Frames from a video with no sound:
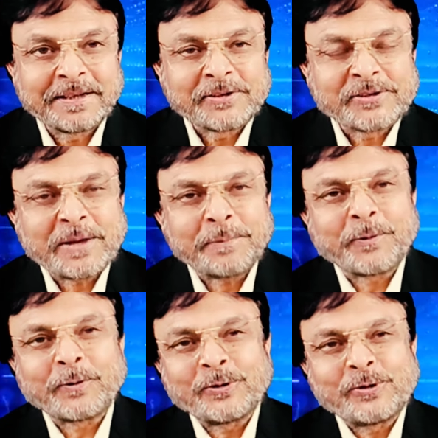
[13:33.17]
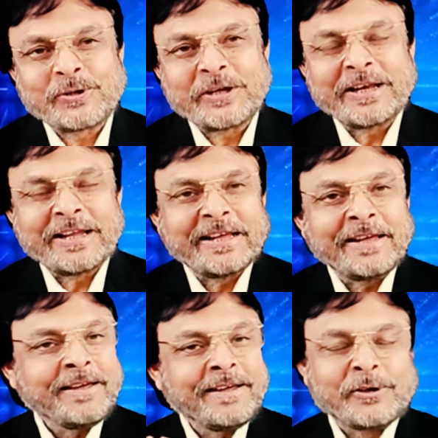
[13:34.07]
सब कुछ चेले
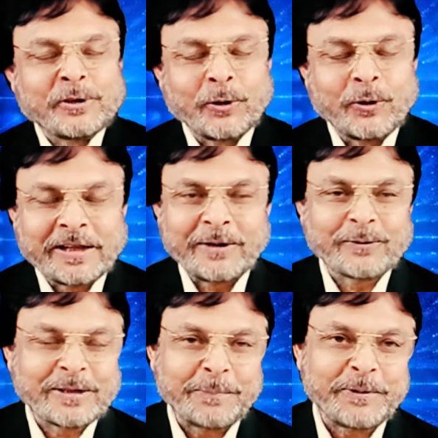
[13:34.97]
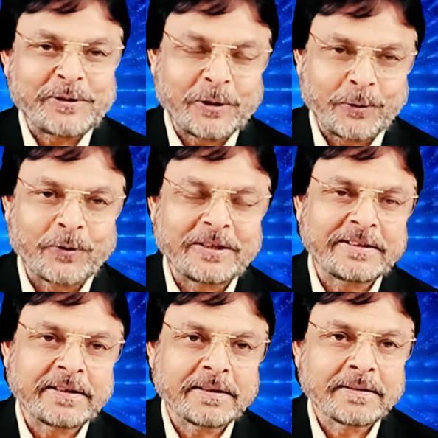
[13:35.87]
छोड़ के उसके पीछे हो
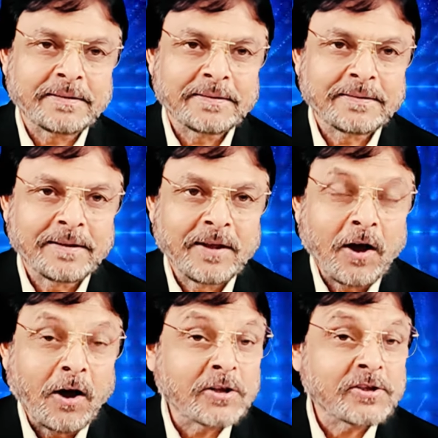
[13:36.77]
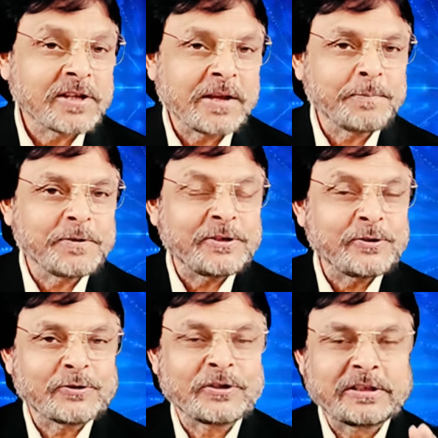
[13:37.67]
लिए और सब चीज़ों
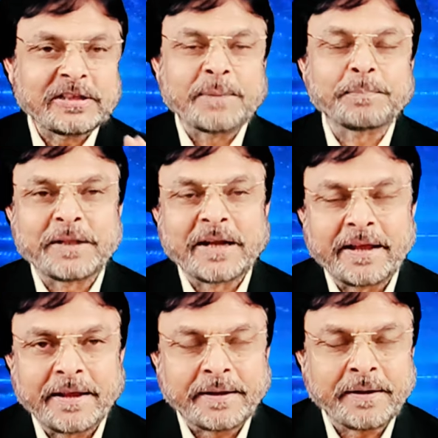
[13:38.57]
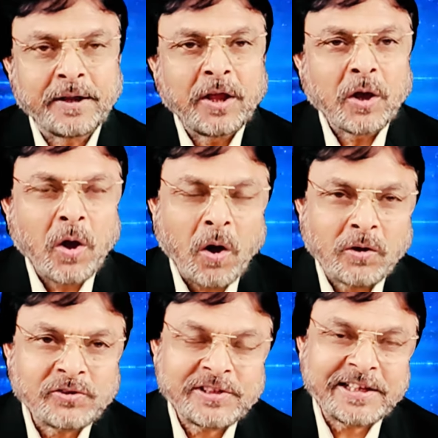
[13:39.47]
से तृप्त रहे कौन
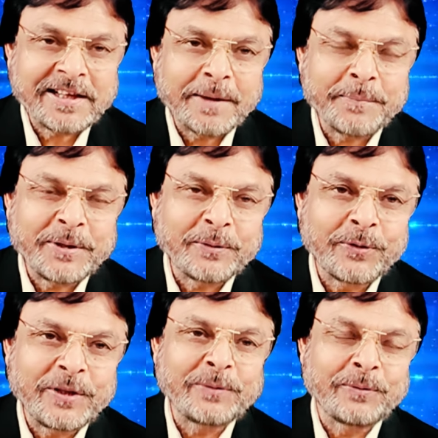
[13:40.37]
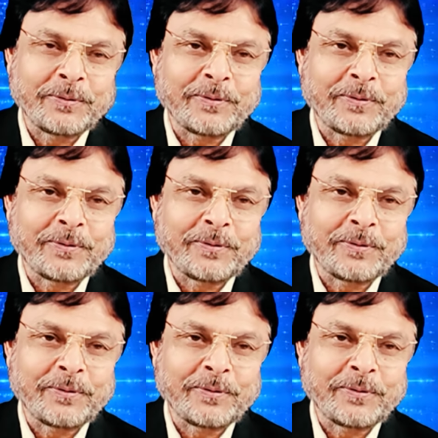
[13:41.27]
सी कमी हुई उनको